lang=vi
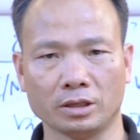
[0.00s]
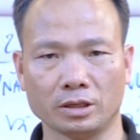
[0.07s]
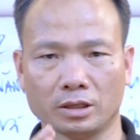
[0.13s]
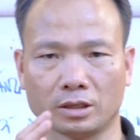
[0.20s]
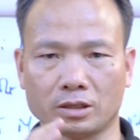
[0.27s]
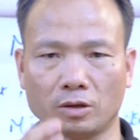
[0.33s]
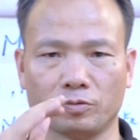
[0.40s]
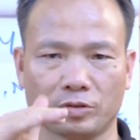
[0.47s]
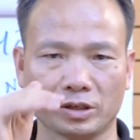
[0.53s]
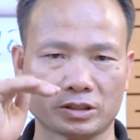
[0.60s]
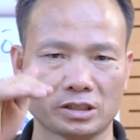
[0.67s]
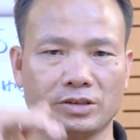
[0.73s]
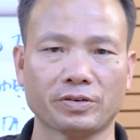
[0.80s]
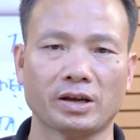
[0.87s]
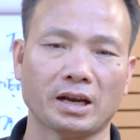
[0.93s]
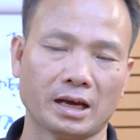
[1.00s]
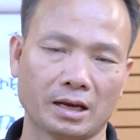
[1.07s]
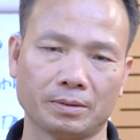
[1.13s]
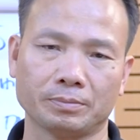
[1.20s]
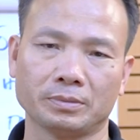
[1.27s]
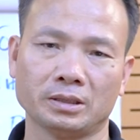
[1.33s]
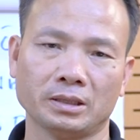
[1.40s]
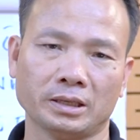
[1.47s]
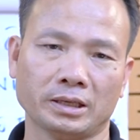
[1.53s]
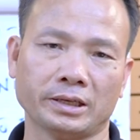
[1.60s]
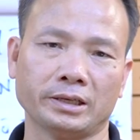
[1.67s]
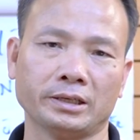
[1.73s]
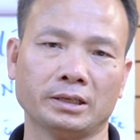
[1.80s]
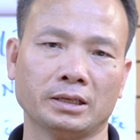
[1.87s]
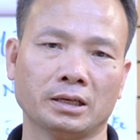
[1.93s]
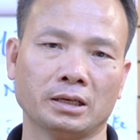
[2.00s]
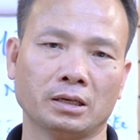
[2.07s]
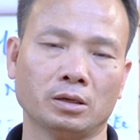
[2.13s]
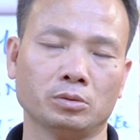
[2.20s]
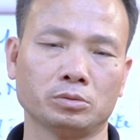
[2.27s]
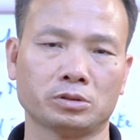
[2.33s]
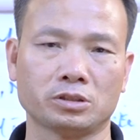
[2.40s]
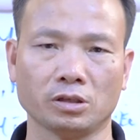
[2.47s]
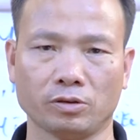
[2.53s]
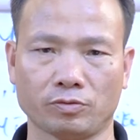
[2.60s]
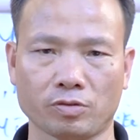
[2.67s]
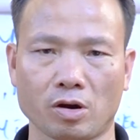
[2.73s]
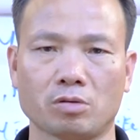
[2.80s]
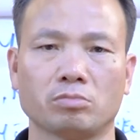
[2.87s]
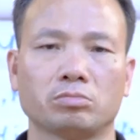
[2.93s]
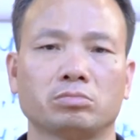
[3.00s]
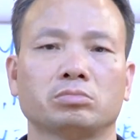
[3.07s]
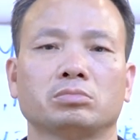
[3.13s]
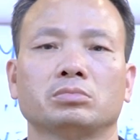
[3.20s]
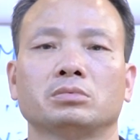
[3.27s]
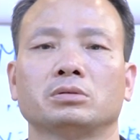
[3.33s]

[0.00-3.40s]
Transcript: cái công việc gì phải làm hay là ông trưởng phòng